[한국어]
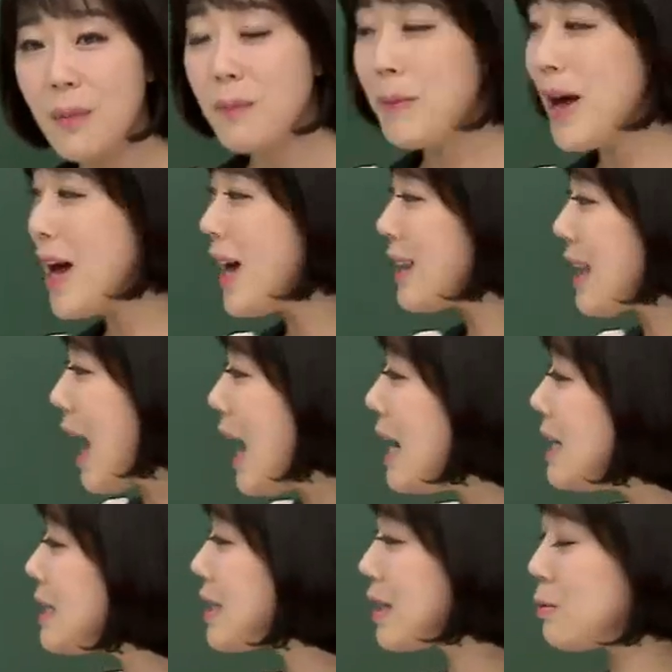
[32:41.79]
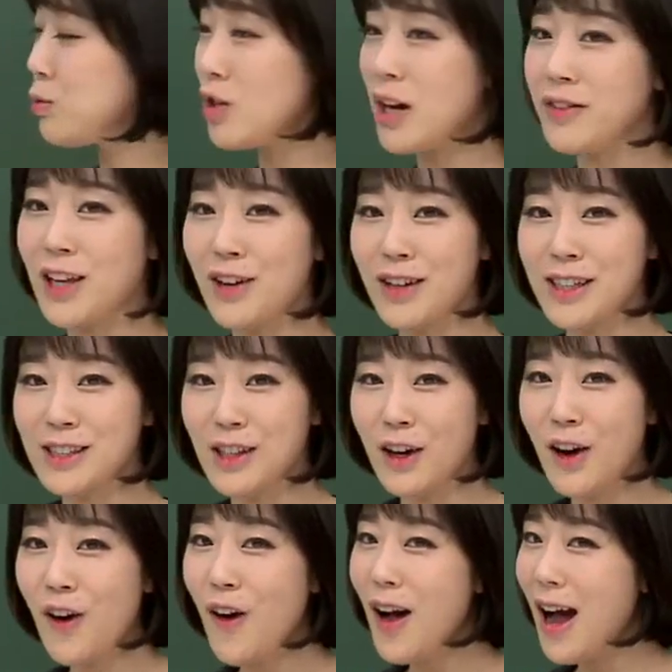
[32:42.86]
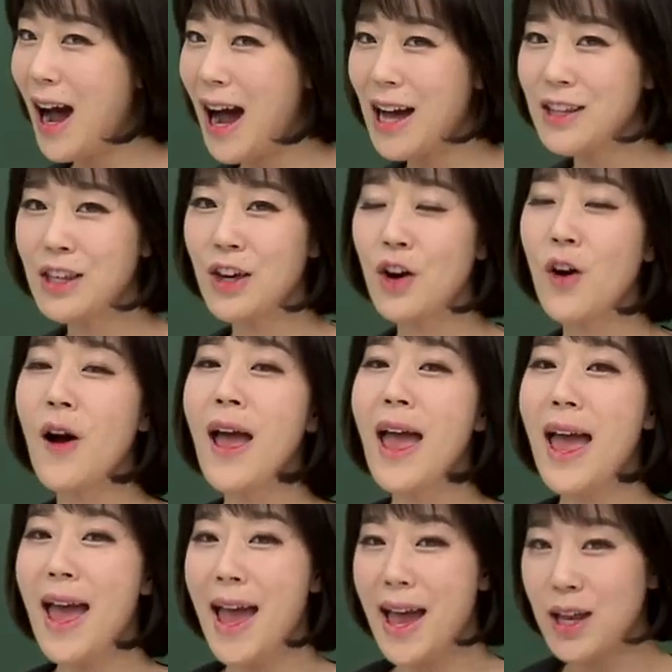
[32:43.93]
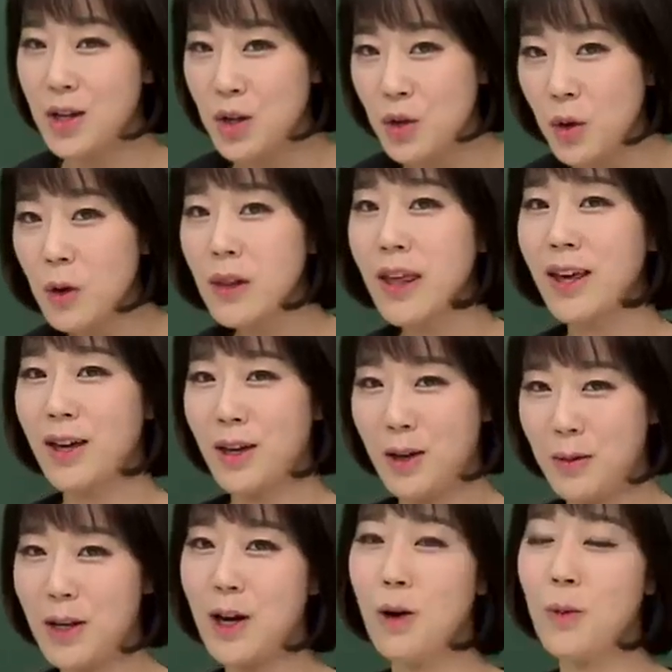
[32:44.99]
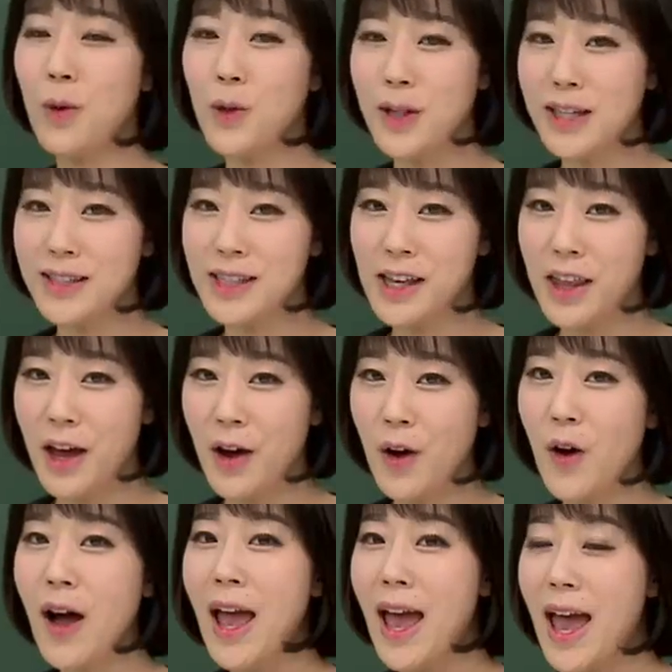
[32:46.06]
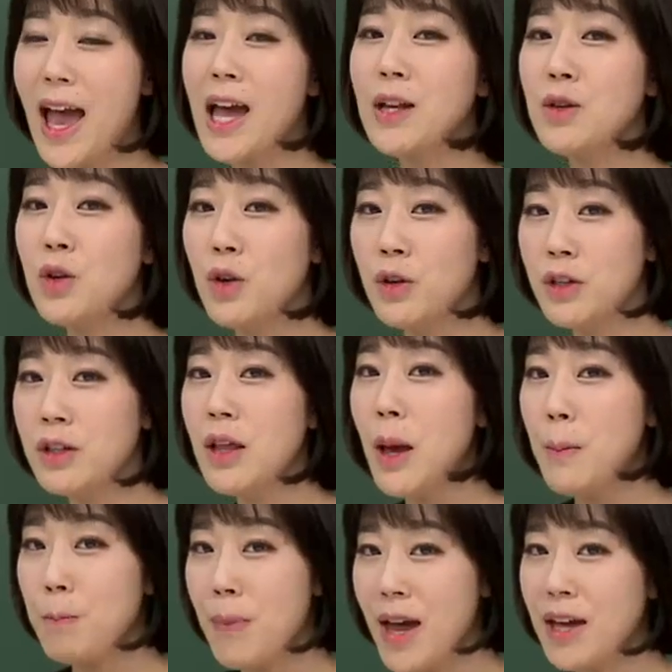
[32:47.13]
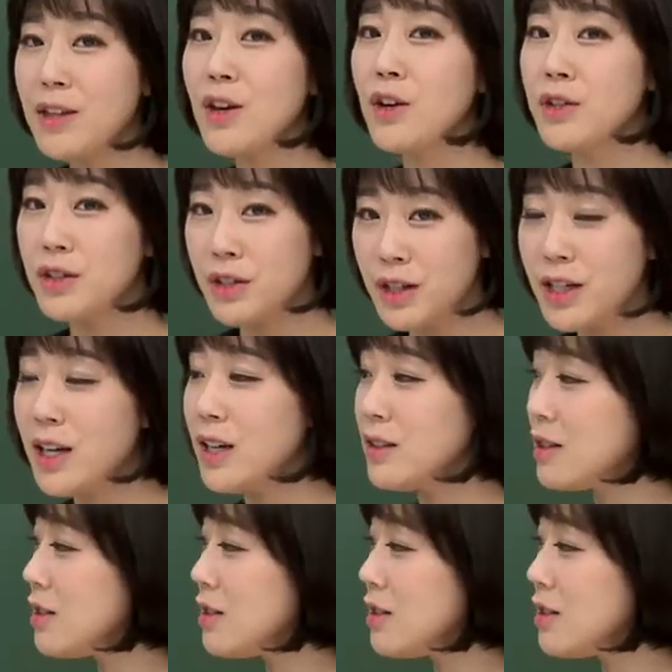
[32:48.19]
매달 지불한다 그랬어요? 아니요. annual income이라고 표현했잖아요. annual은 매년의 란